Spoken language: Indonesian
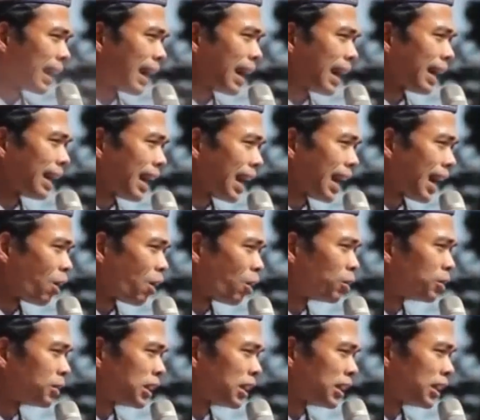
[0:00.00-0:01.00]

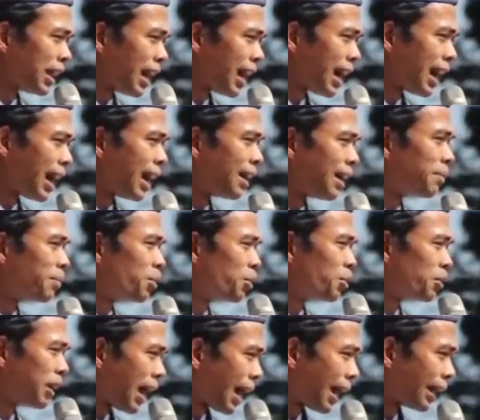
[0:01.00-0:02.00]
kalau tidak
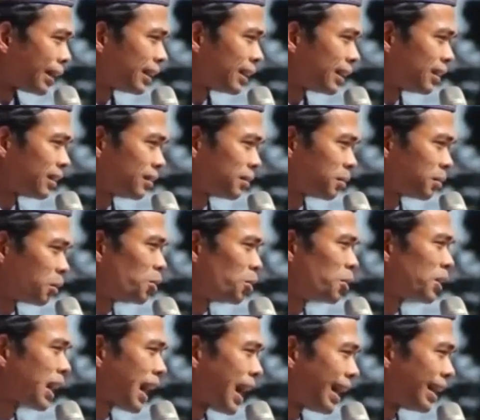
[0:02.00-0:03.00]
bulat
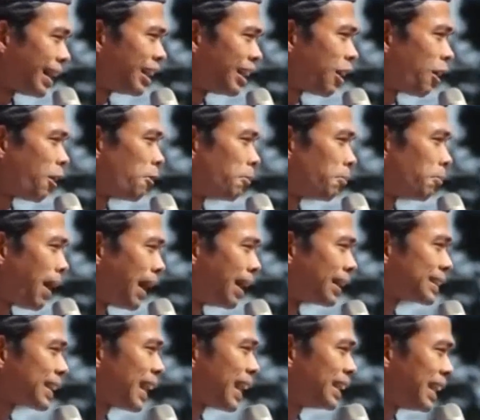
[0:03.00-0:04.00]
bukan oma
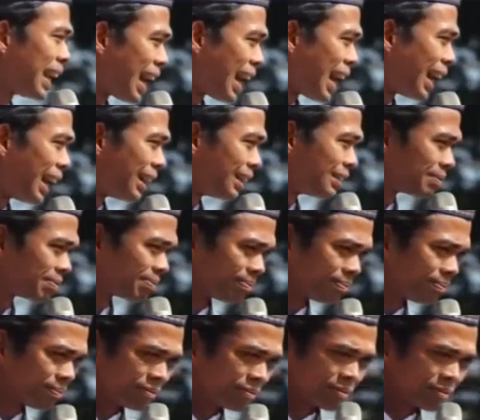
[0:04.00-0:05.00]
saya
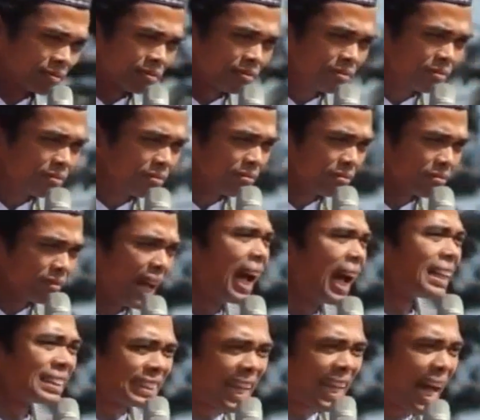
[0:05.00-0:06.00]

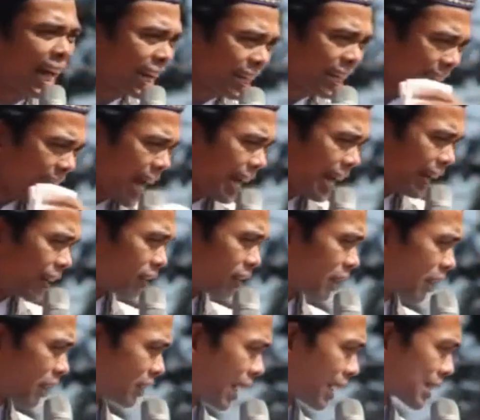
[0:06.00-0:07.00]

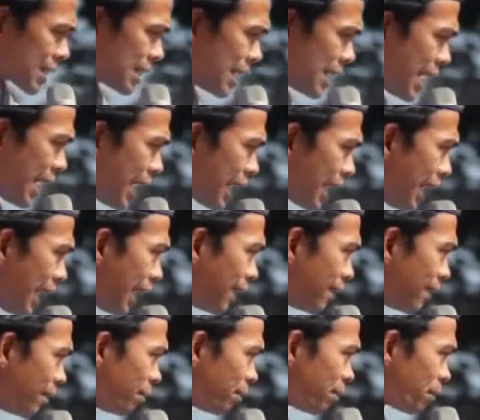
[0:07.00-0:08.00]
ajarkan tentang sejarah
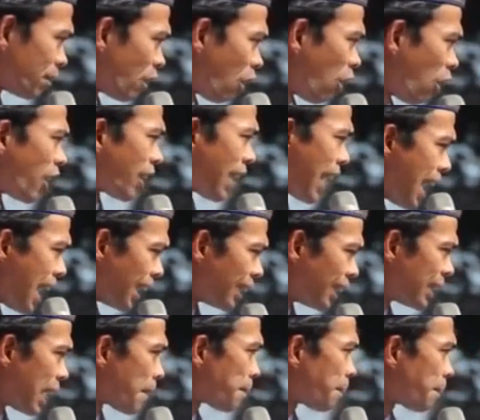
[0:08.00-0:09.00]

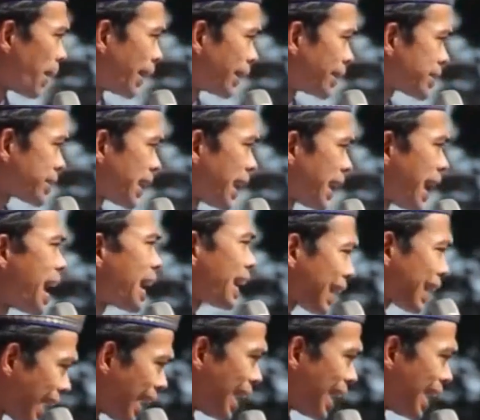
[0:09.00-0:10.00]
orang yang paling
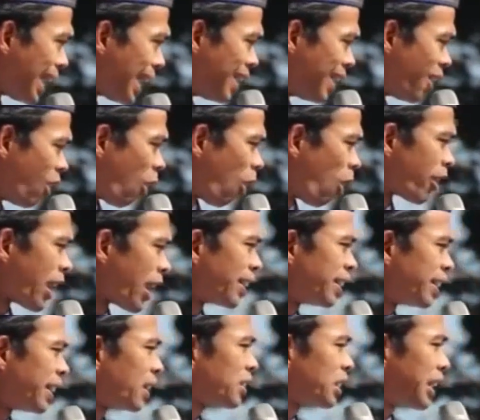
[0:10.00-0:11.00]
celaka
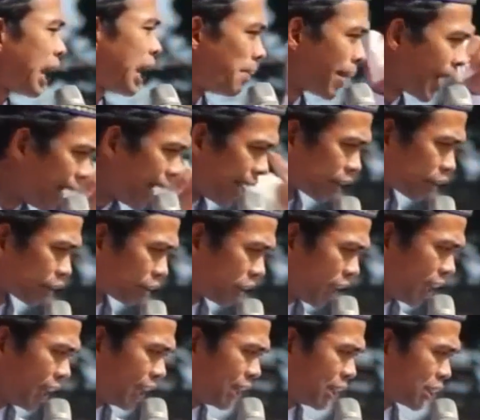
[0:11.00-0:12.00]
orang yang tidak
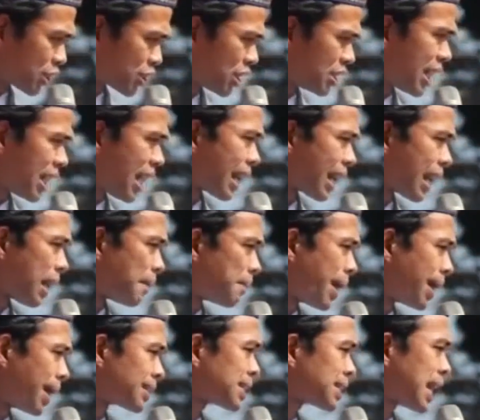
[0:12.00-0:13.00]
mengerti sejarah
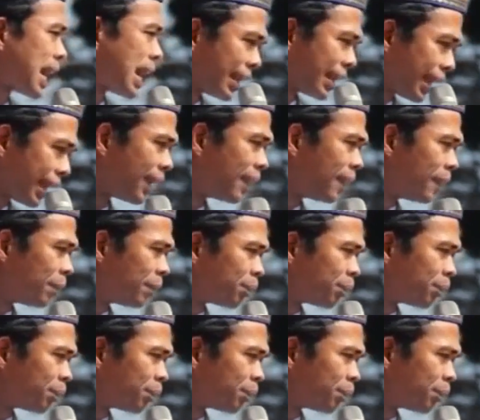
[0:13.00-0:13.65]
bangsanya